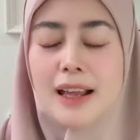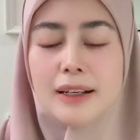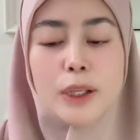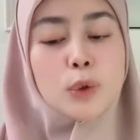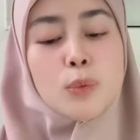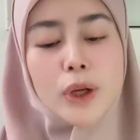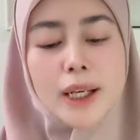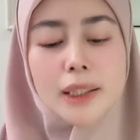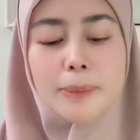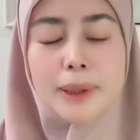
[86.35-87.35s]
nah itu
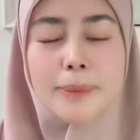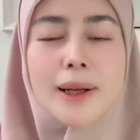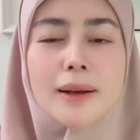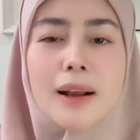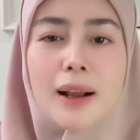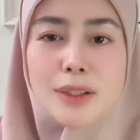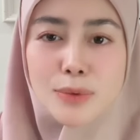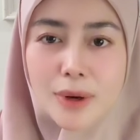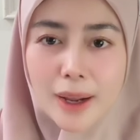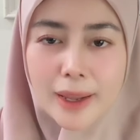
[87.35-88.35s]
mungkin yang teman-teman agak nggak
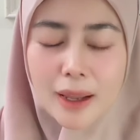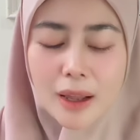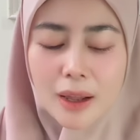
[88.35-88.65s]
suka ya